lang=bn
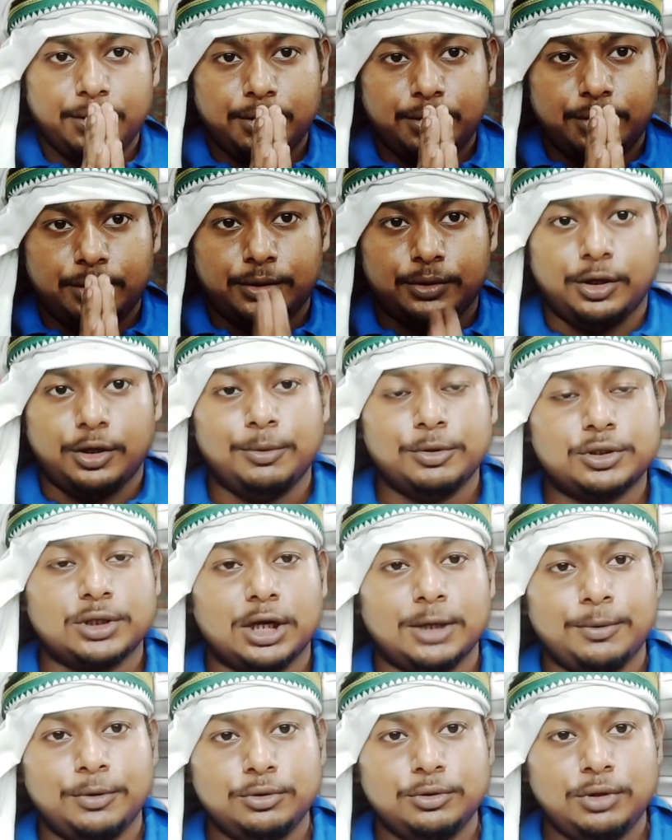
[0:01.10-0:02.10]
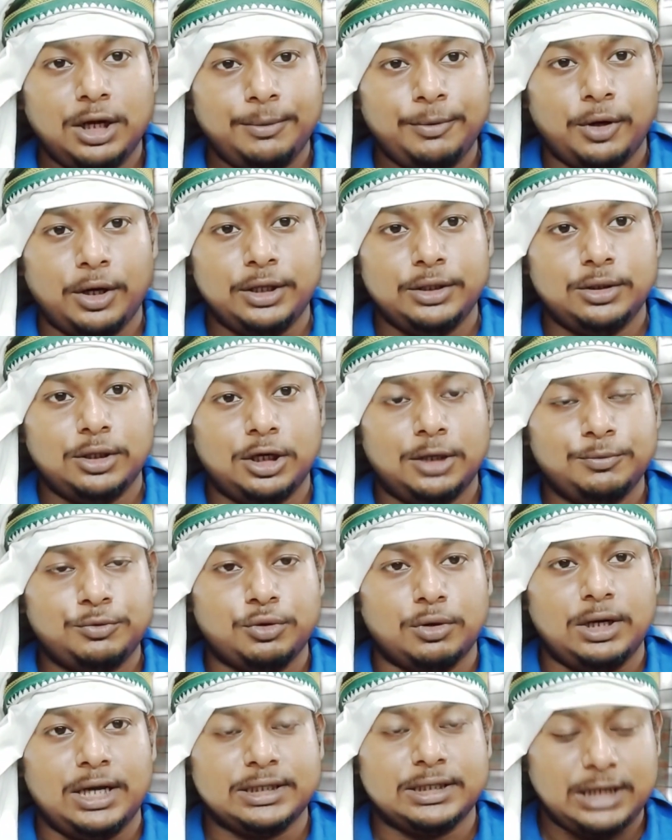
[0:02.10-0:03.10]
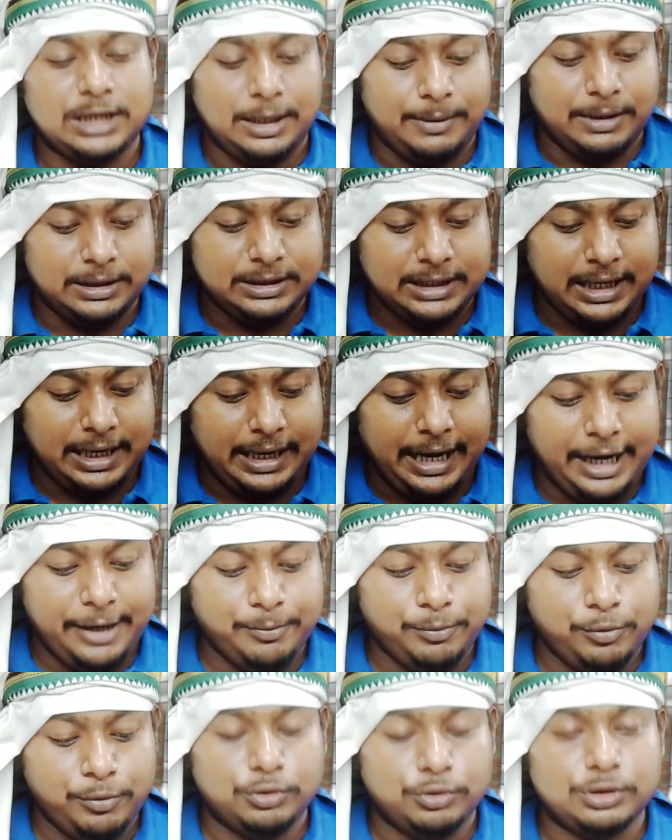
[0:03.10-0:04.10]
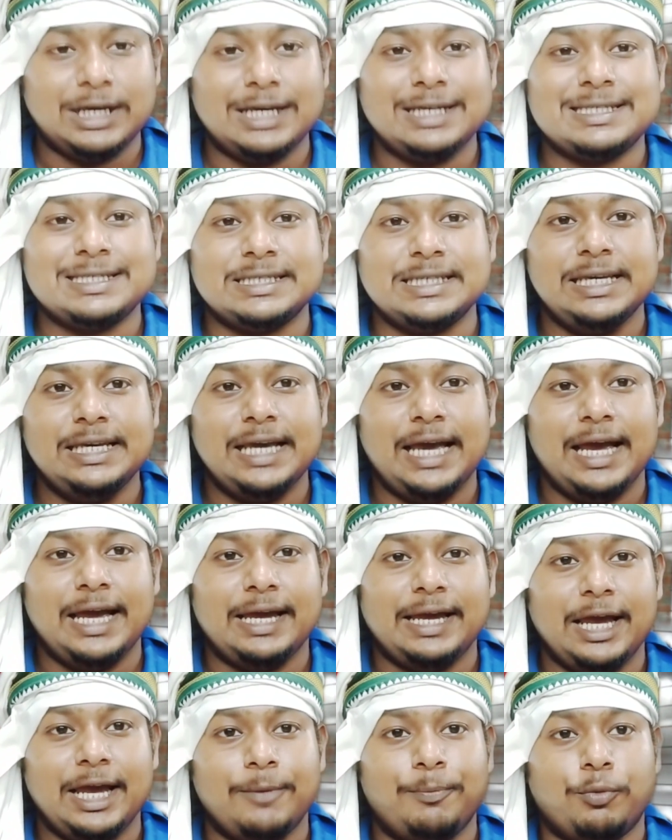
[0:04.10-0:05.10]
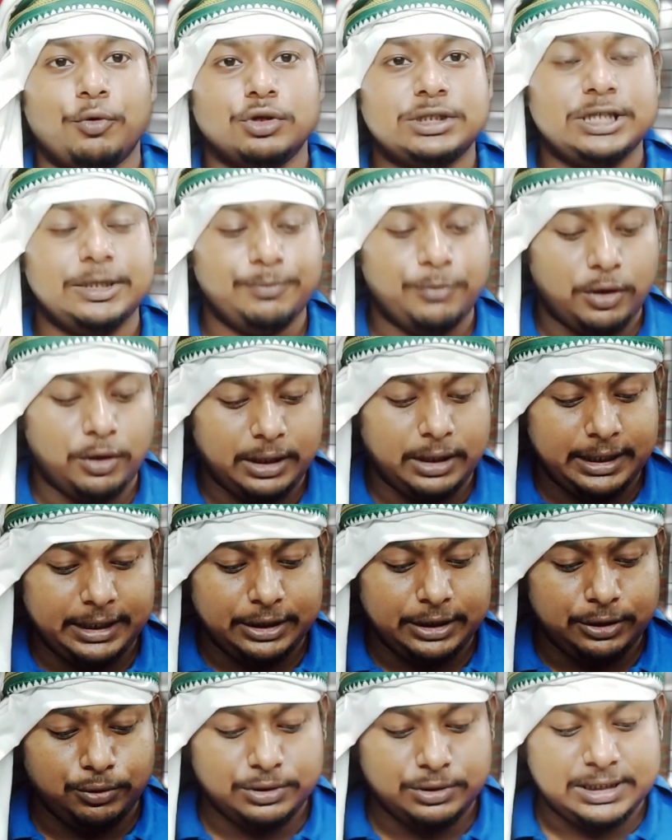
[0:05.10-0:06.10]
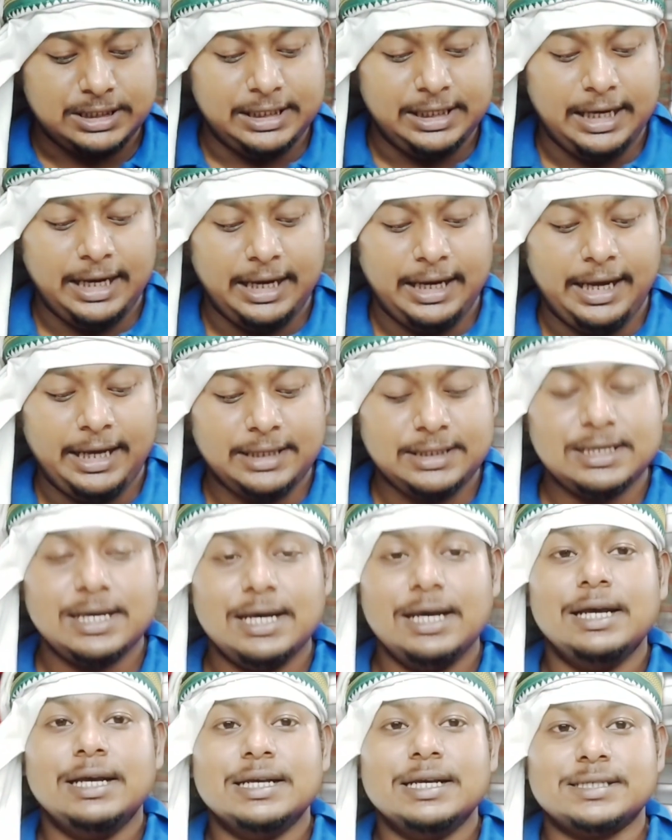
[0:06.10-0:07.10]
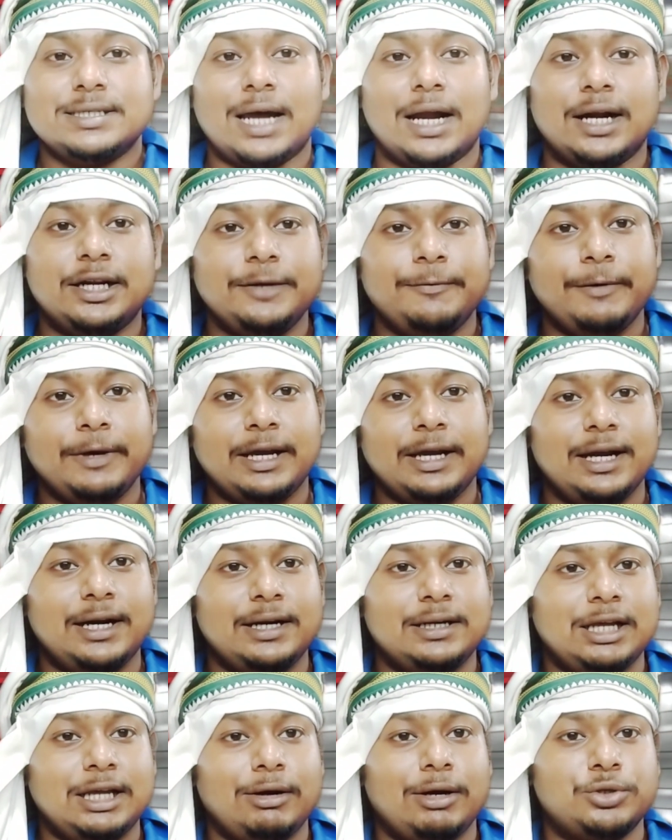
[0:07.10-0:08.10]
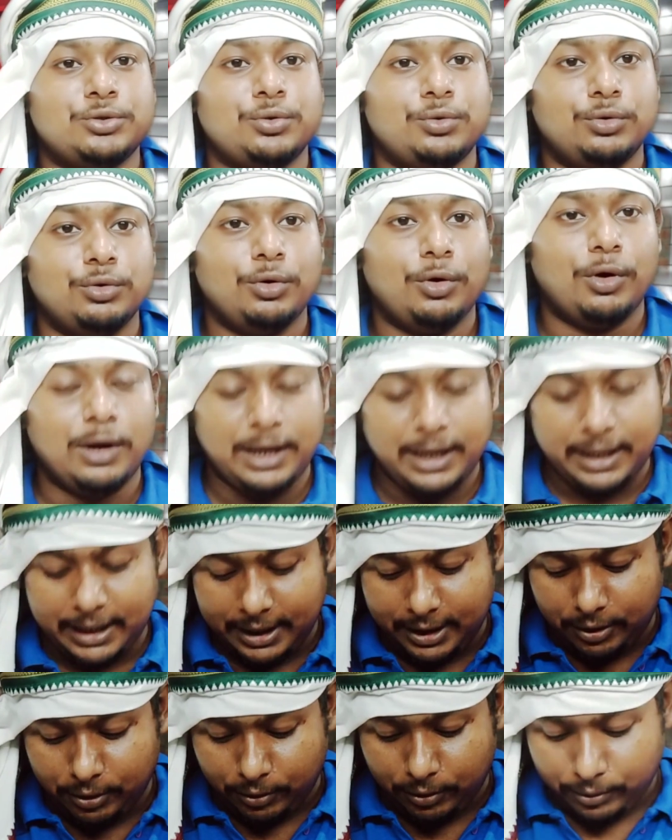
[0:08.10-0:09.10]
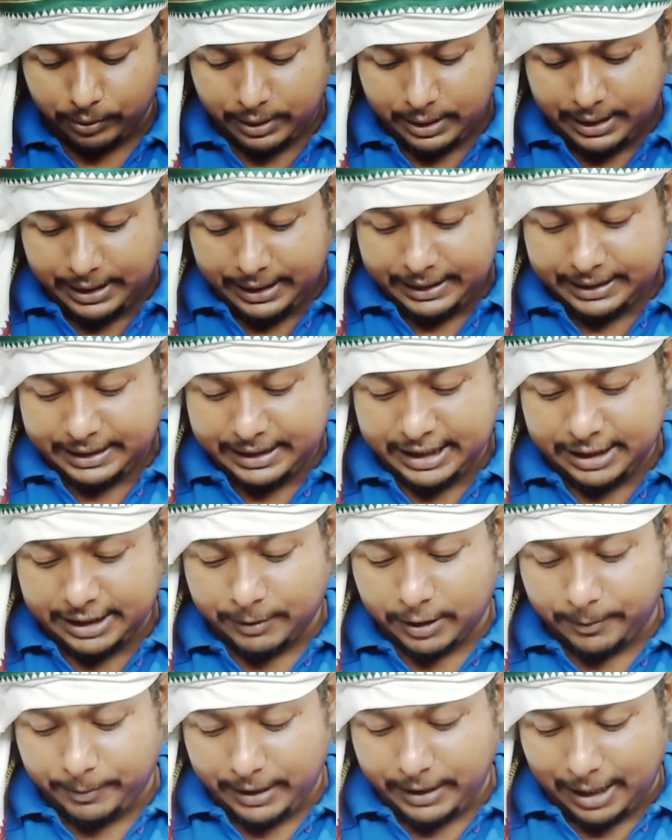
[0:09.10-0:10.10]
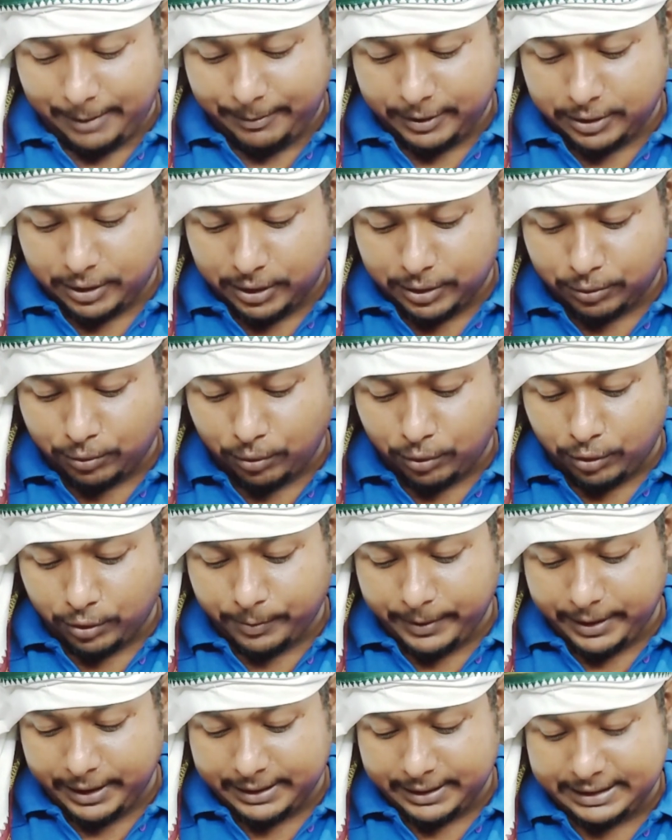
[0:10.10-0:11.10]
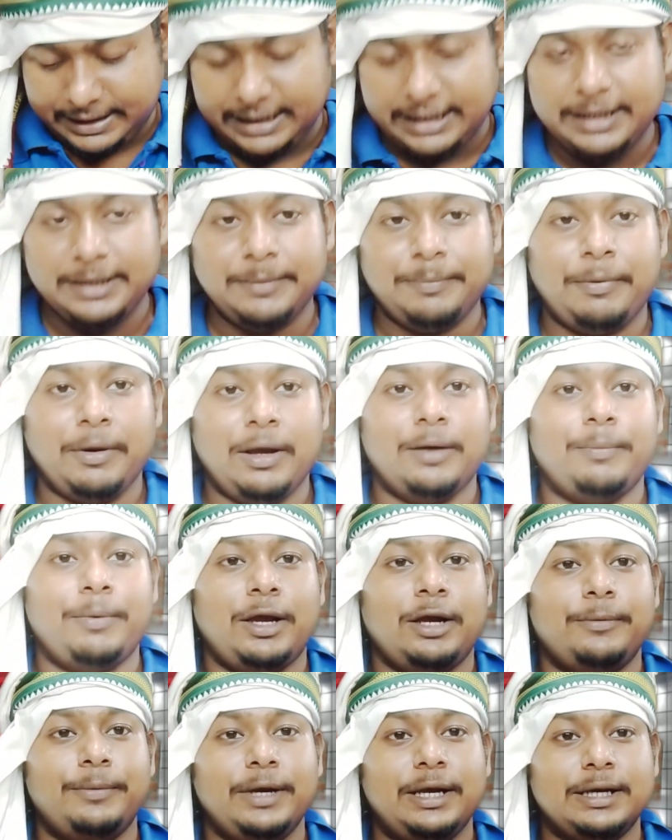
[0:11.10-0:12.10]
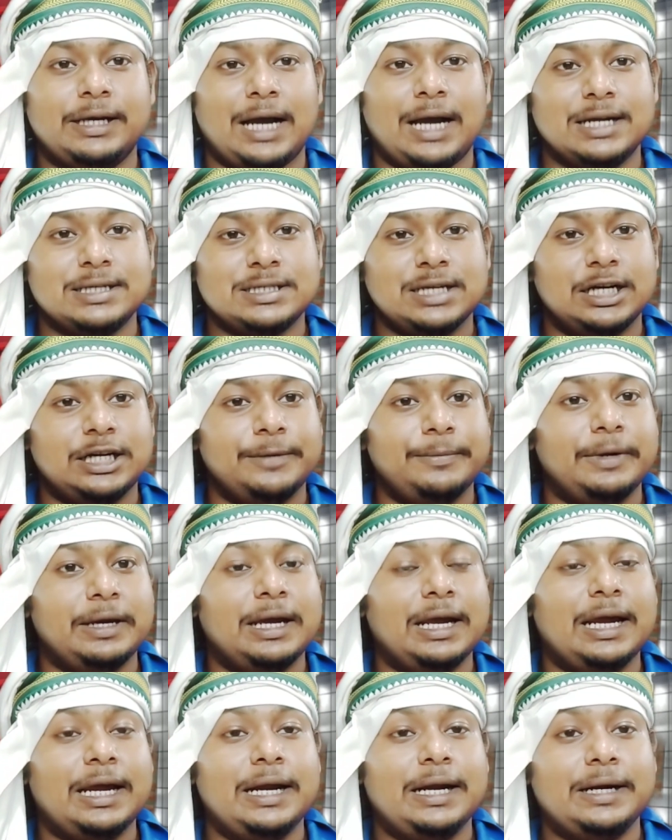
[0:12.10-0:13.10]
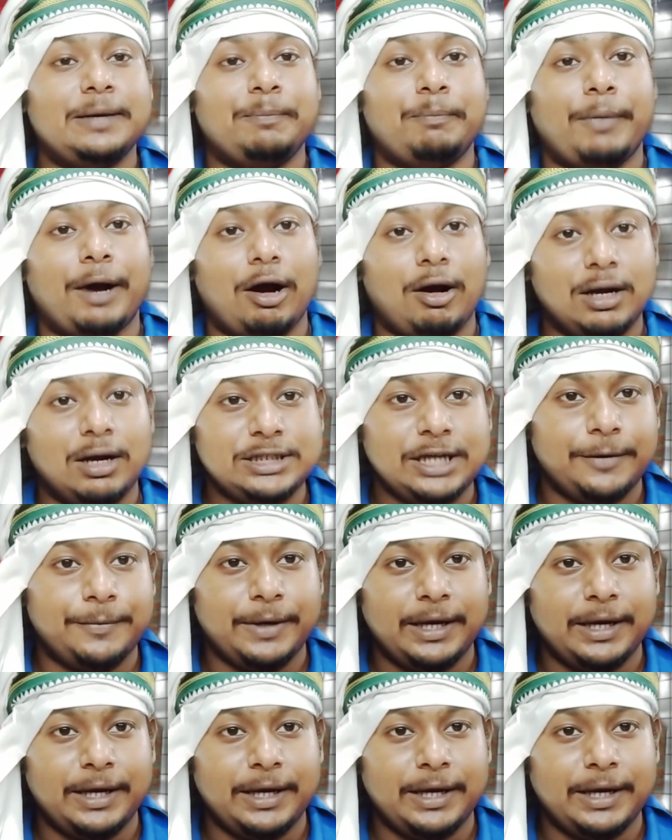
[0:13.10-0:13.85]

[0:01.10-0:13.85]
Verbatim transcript: নমস্কার বন্ধুরা আমি অরিন্দম চলে আসলাম আজকে এই মুহূর্তে সিএএ পশ্চিমবঙ্গে কিন্তু সিএ সার্টিফিকেট দেওয়া শুরু হয়ে গেল কিভাবে আবেদন করবেন কীভাবে কার সার্টিফিকেট পাওয়া যাবে